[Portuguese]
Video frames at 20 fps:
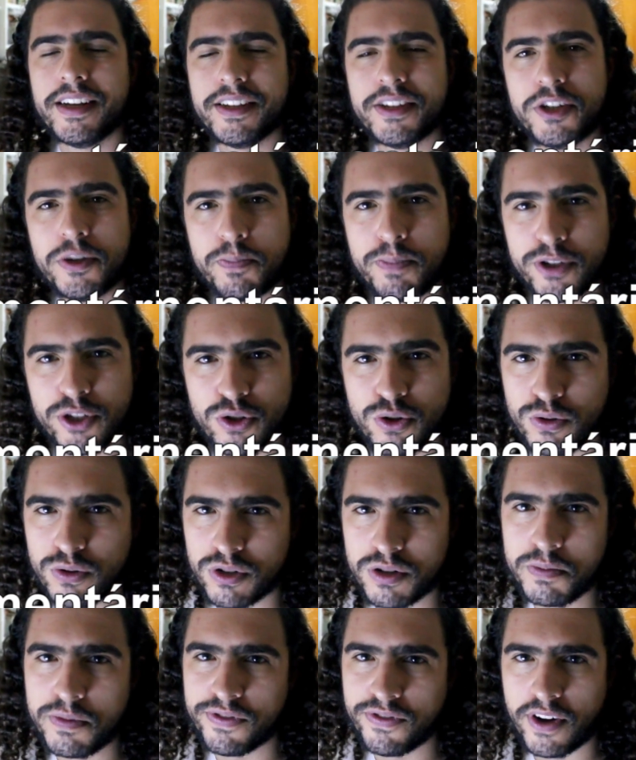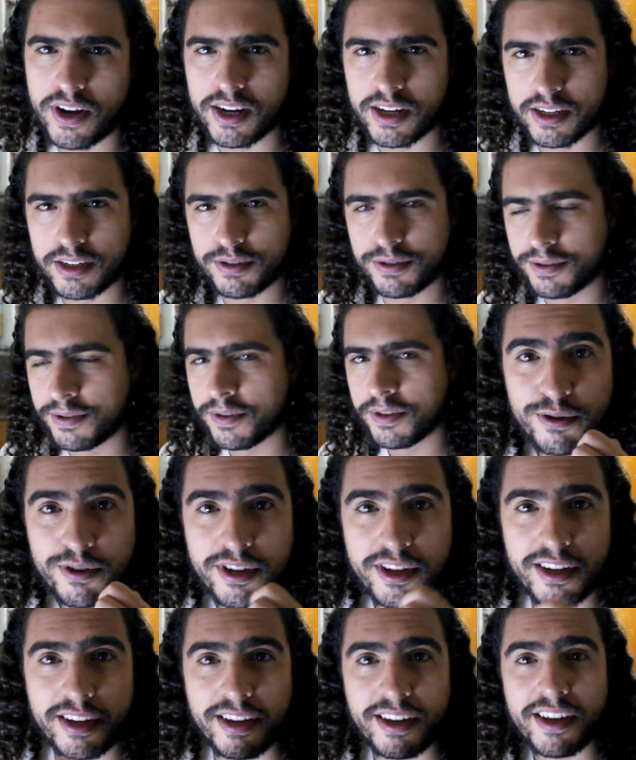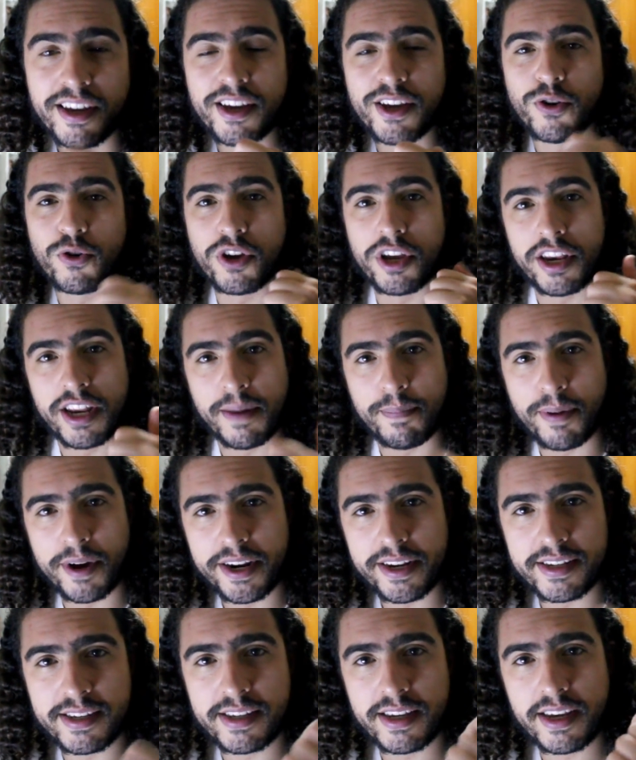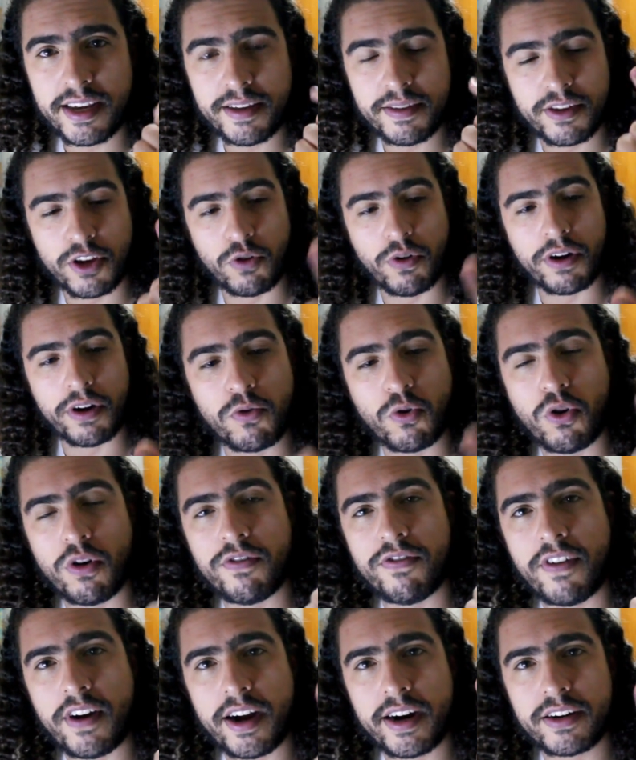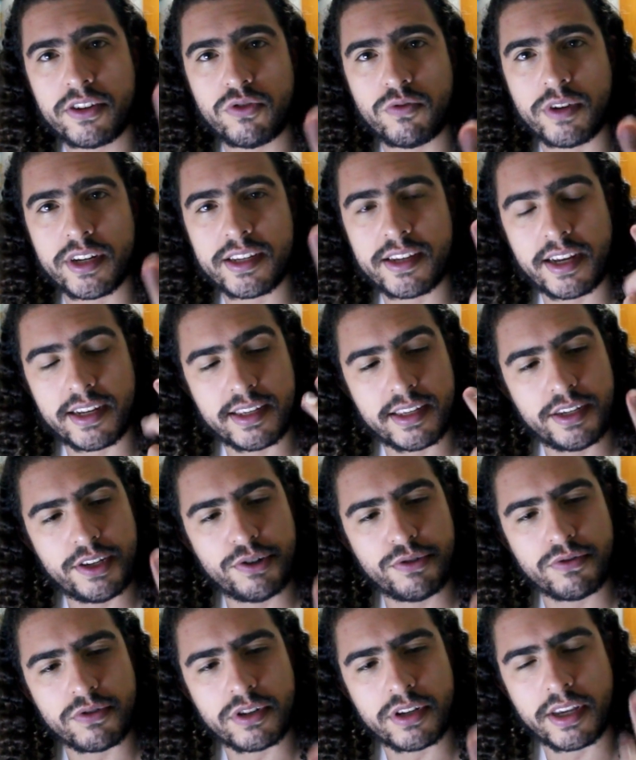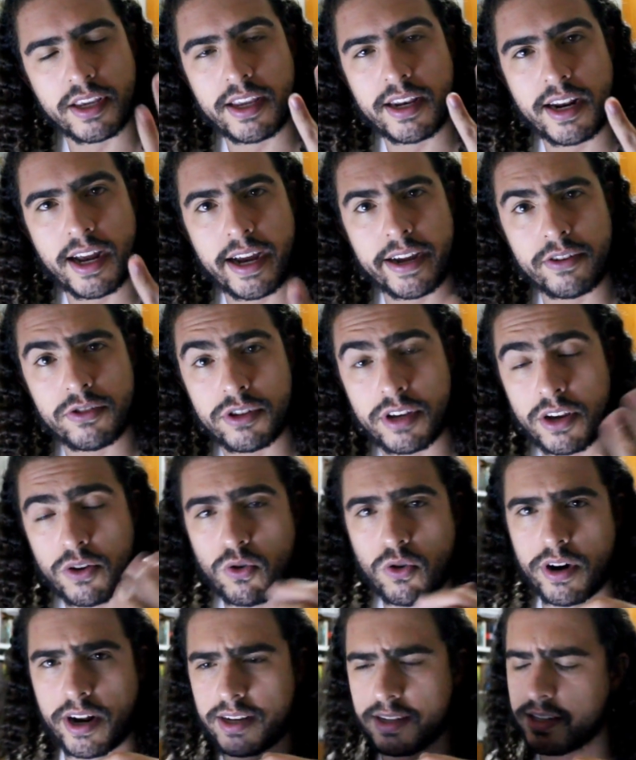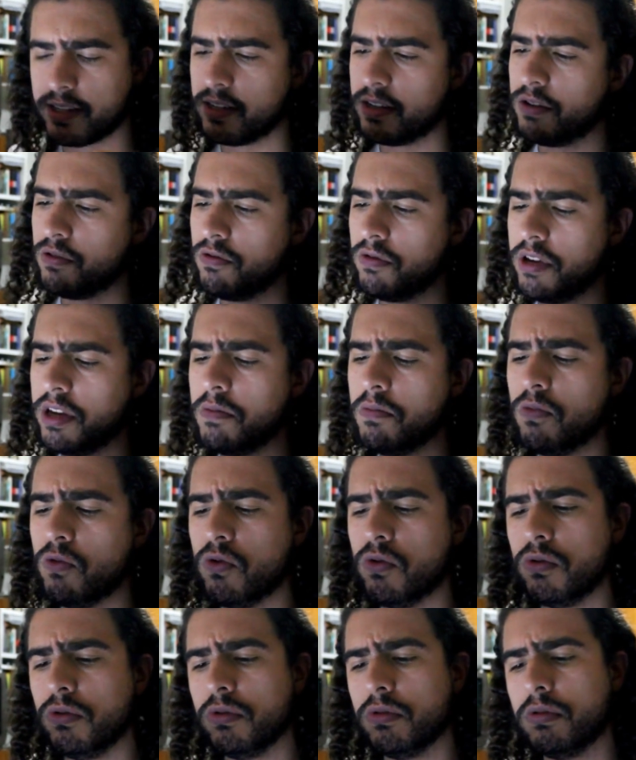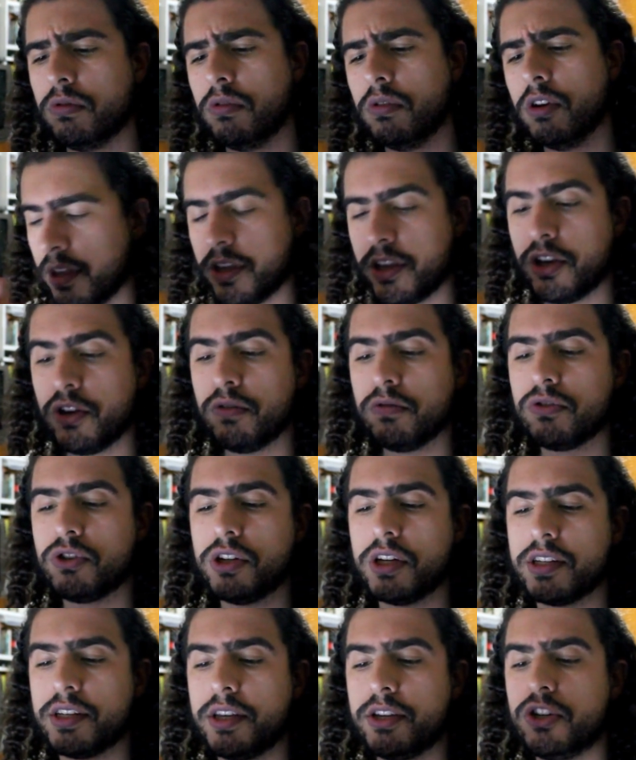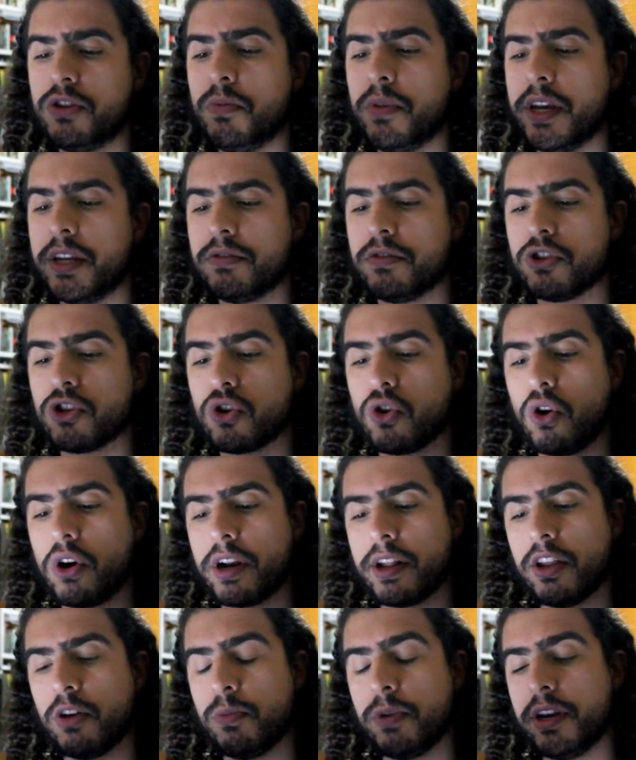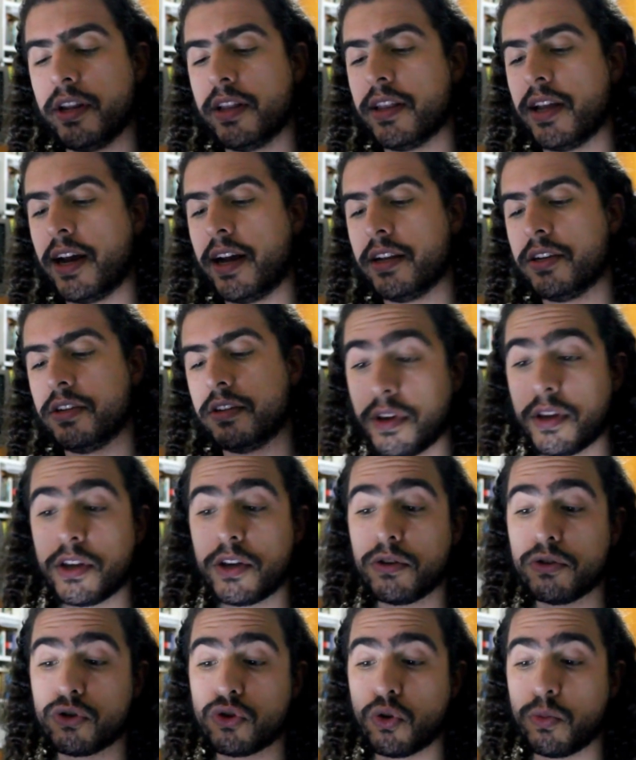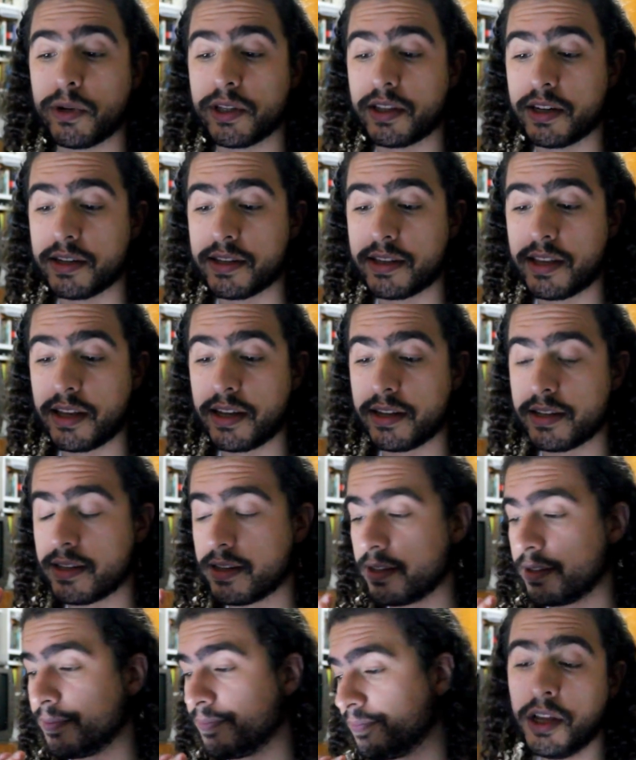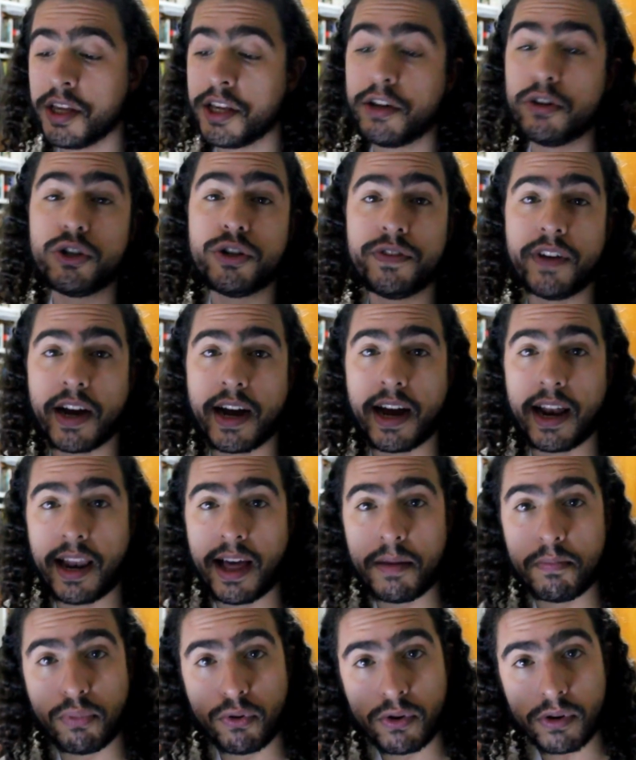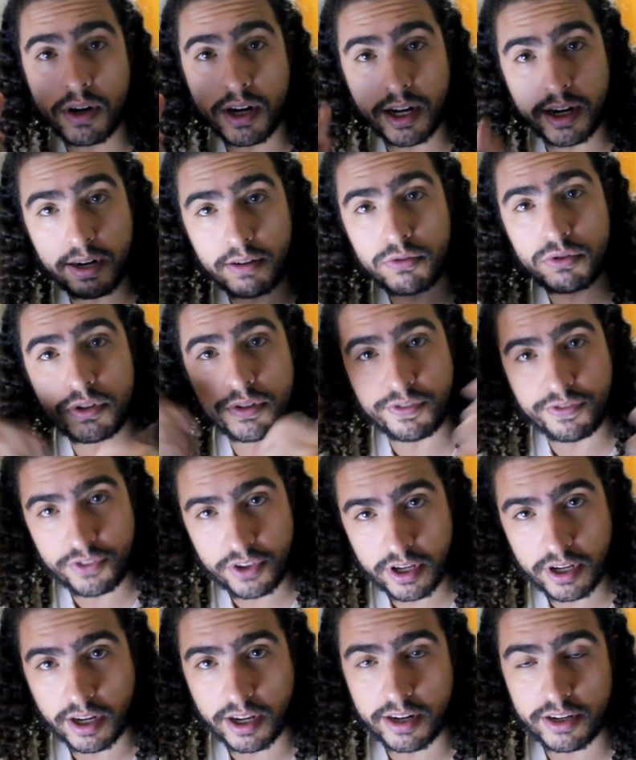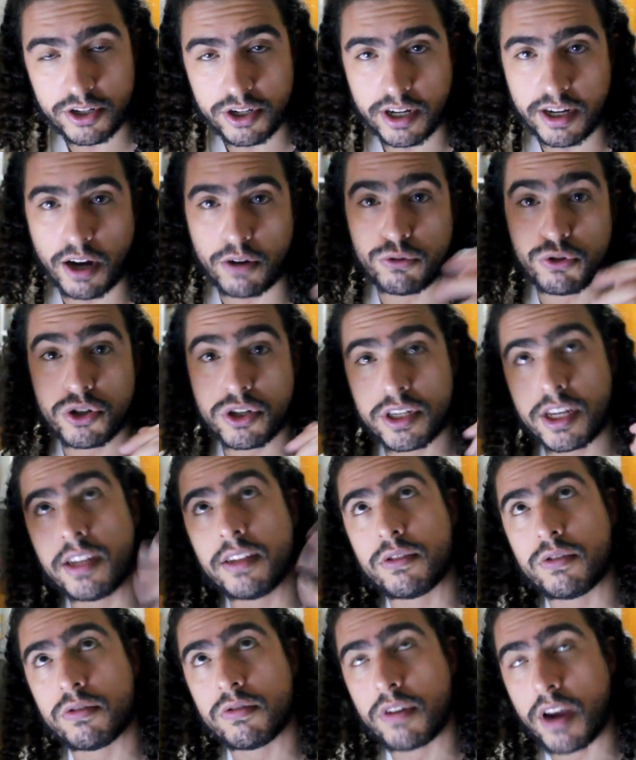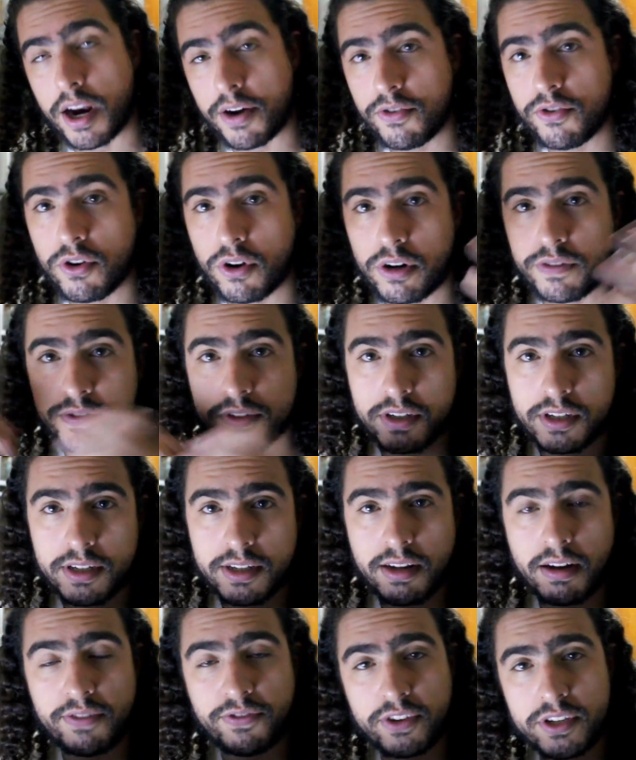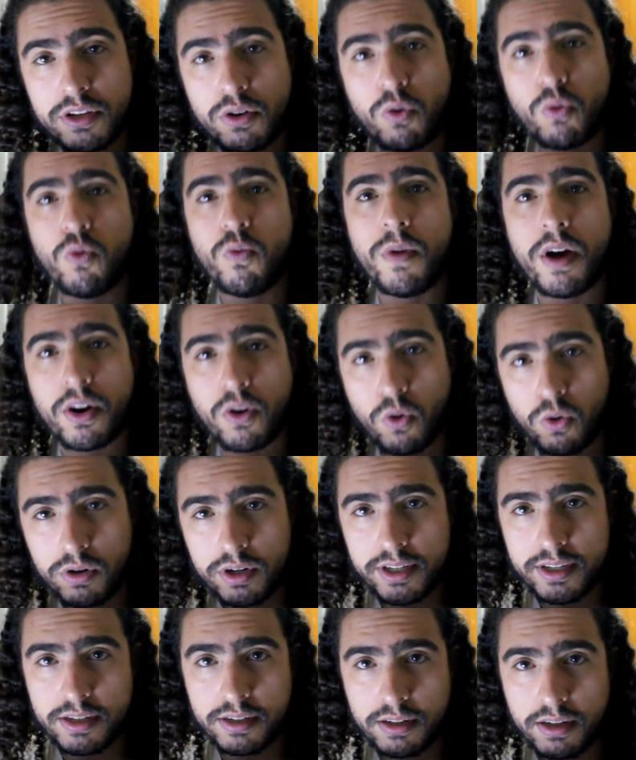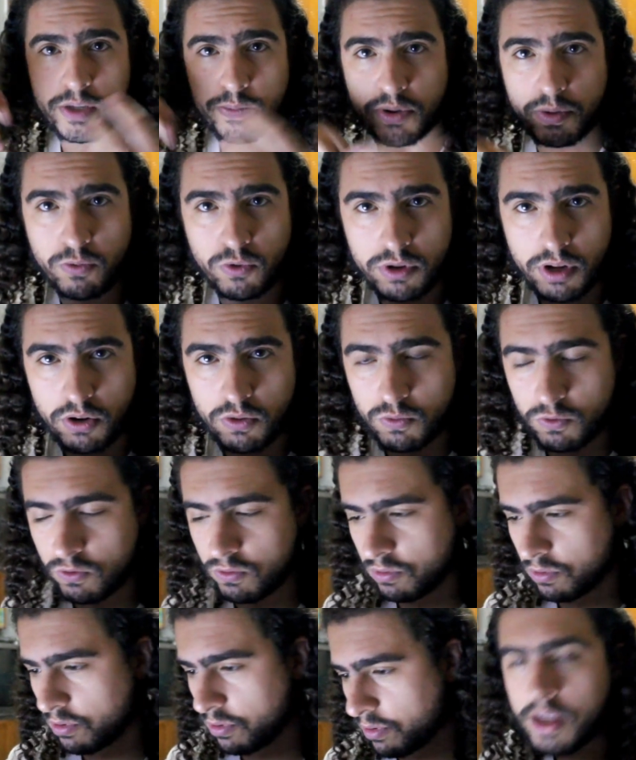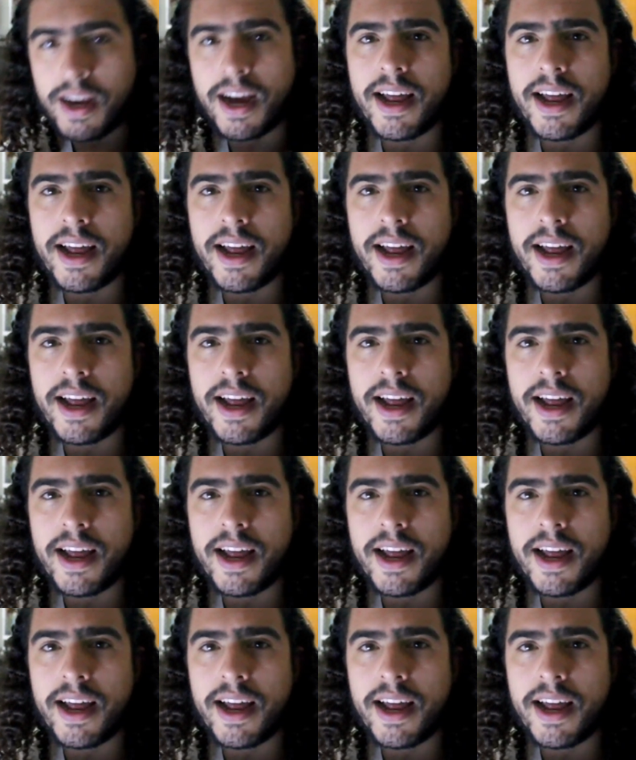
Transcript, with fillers: de pessoas me falando que eu queria aparecer, que um covarde, um assassino, um sanguinário sem coração, imundo, que não tinha sentimento, escora da humanidade, que eu sou uma tristeza, que eu devia calar a boca, não devia criticar o santo do Gary Urofsky que estava fazendo alguma coisa para mudar o mundo.